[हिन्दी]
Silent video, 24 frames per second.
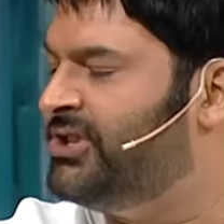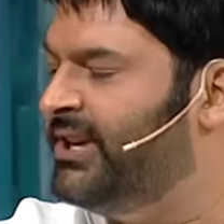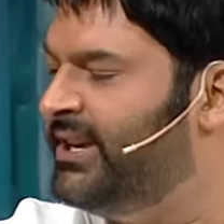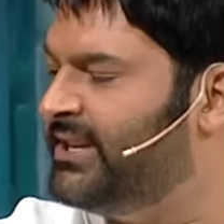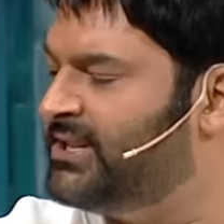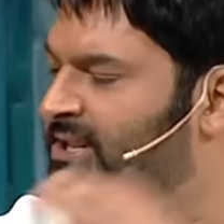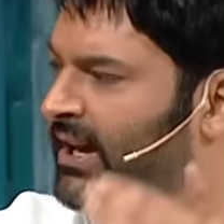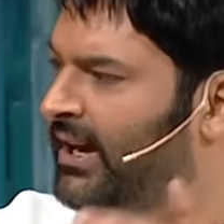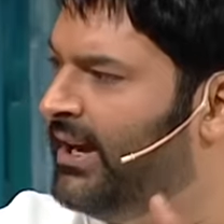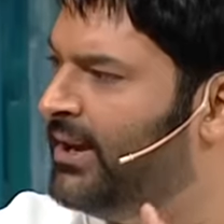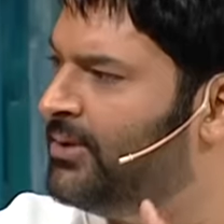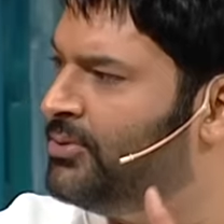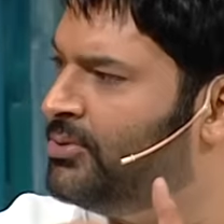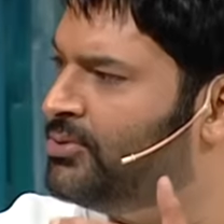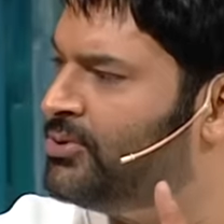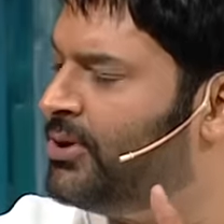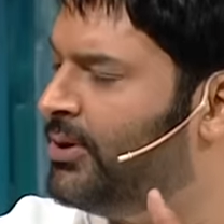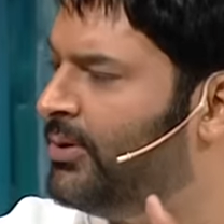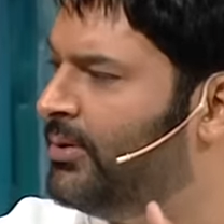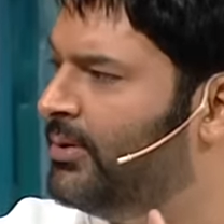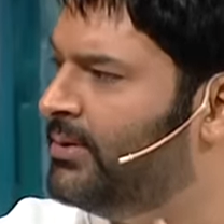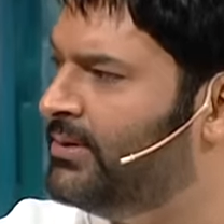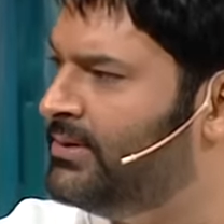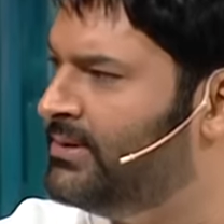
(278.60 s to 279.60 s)
छह साल एक
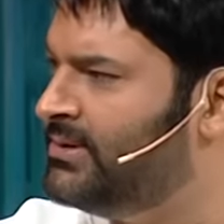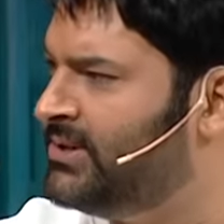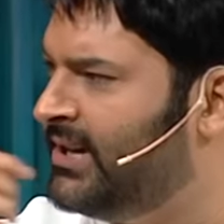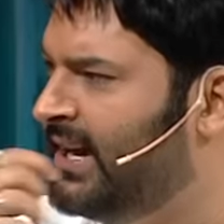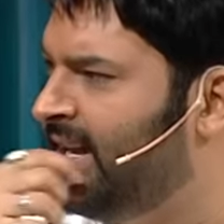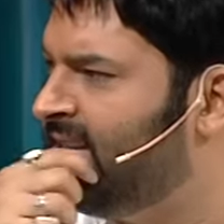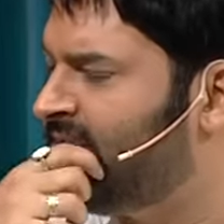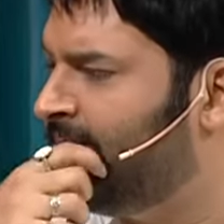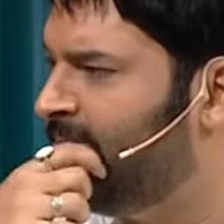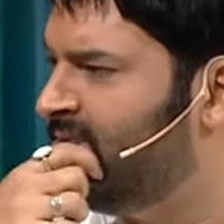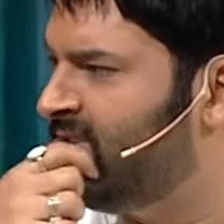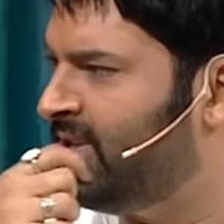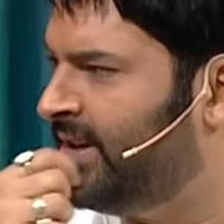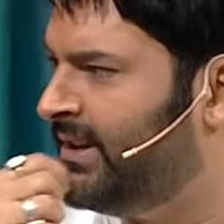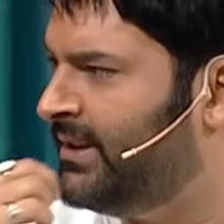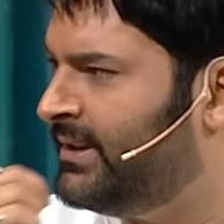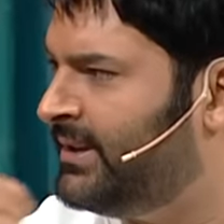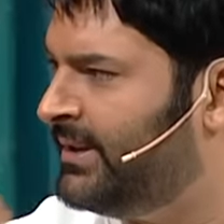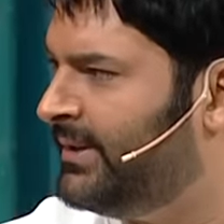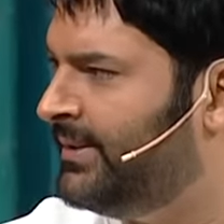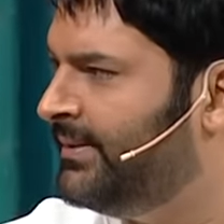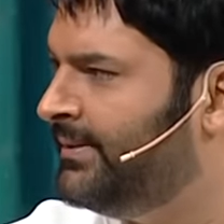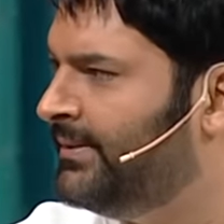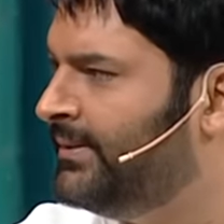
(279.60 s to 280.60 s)
दूसरे को जान समझ रहे
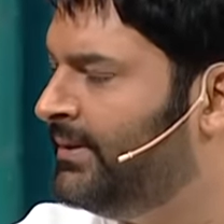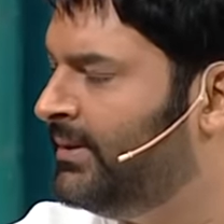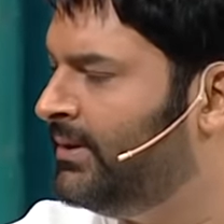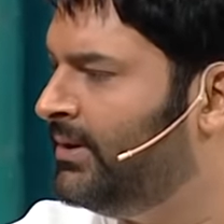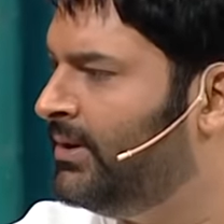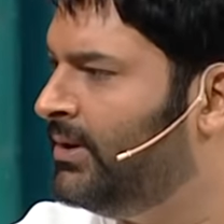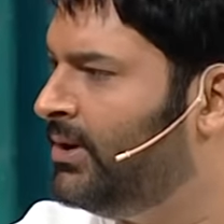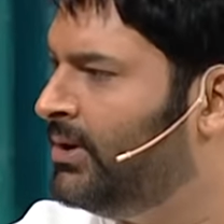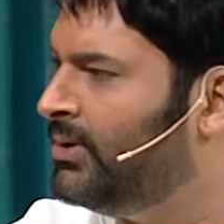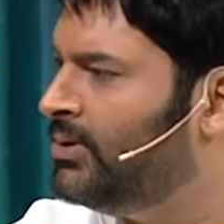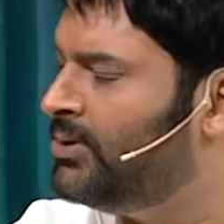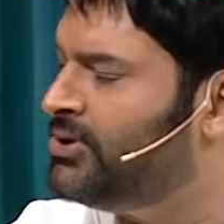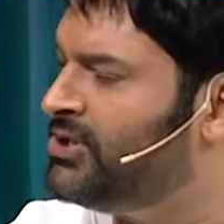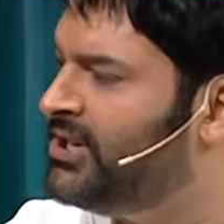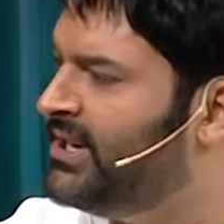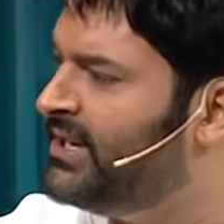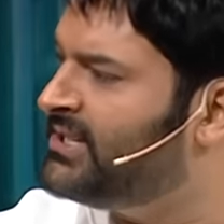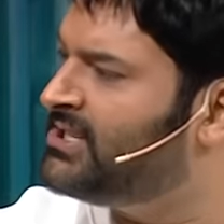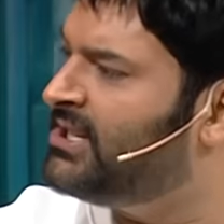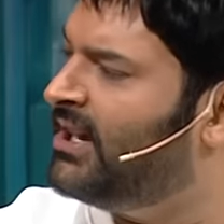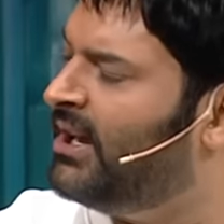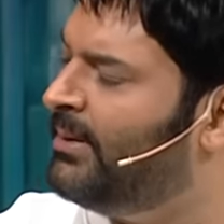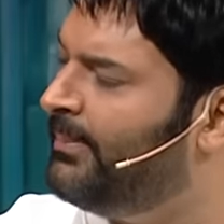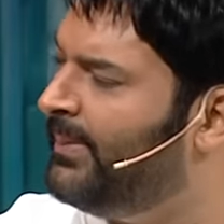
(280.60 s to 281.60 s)
थे समझ रहे थे तो
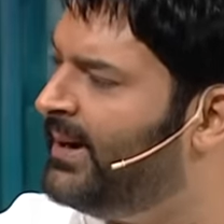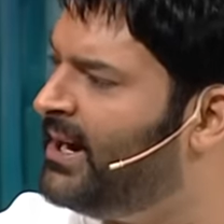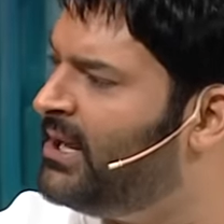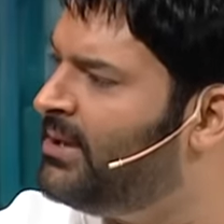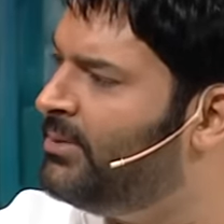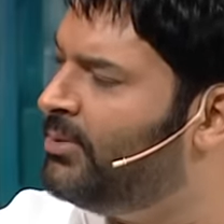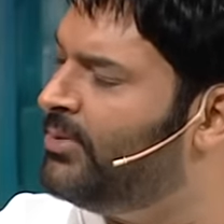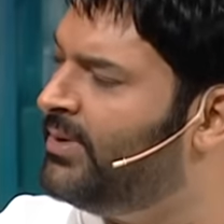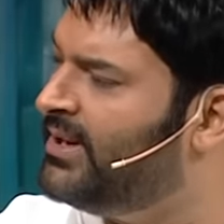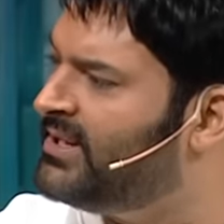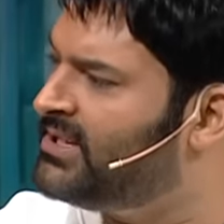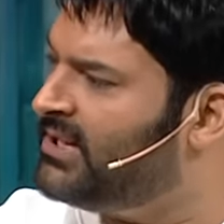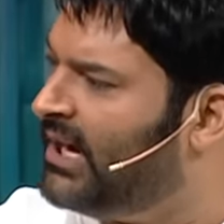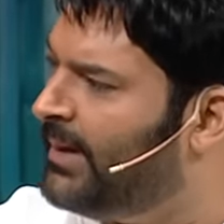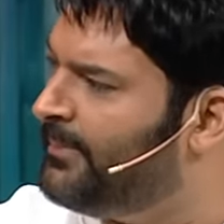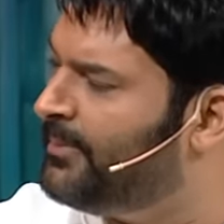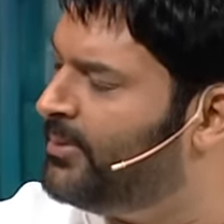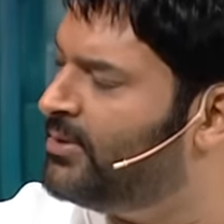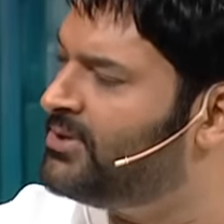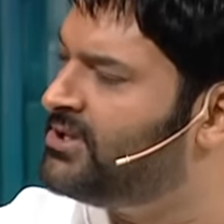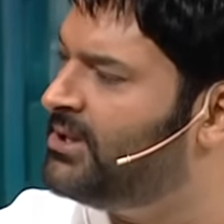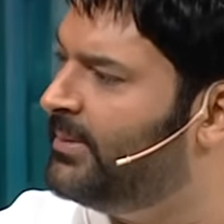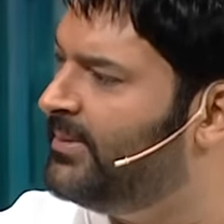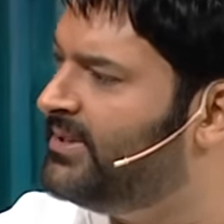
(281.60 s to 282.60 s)
छह साल बाद उन्होंने
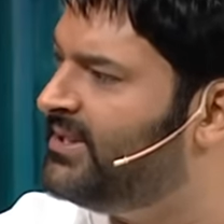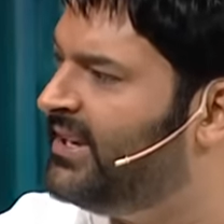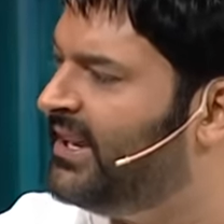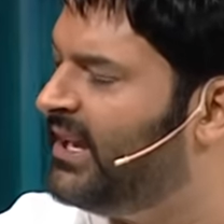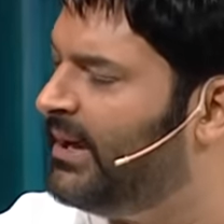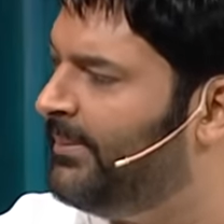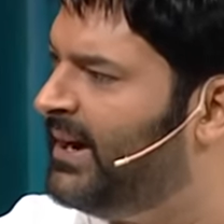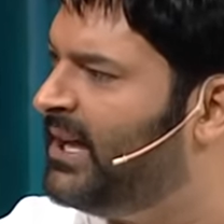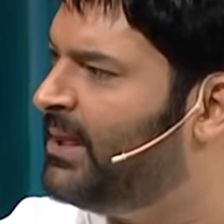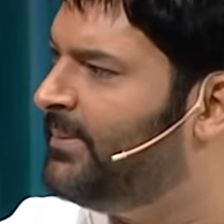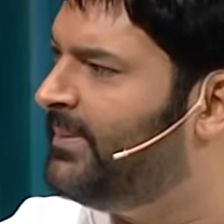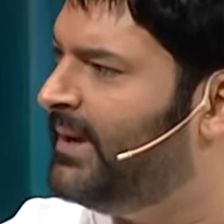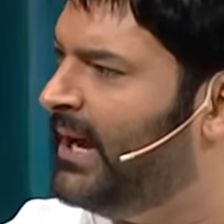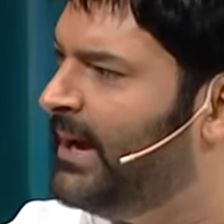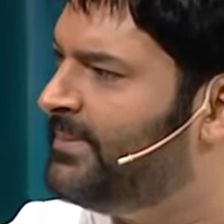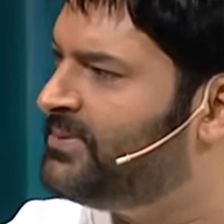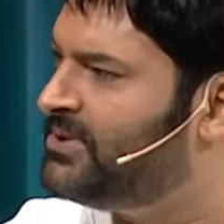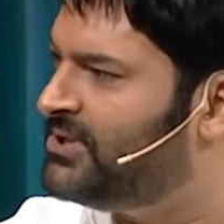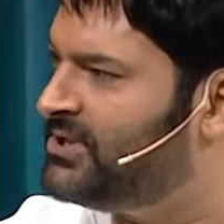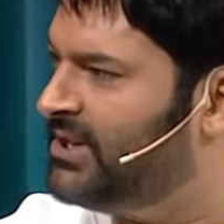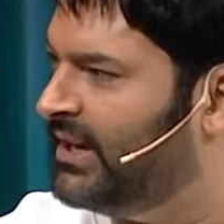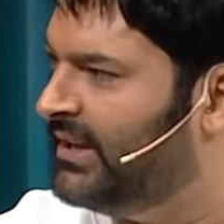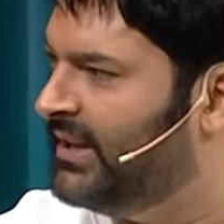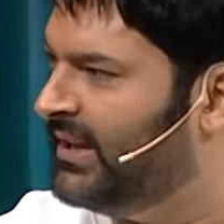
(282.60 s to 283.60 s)
आपको समझने के बाद भी
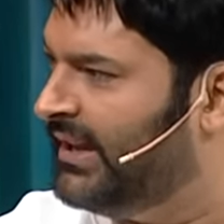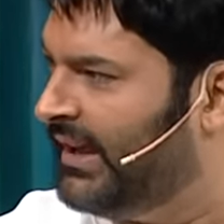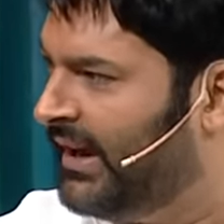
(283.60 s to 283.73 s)
आपसे शादी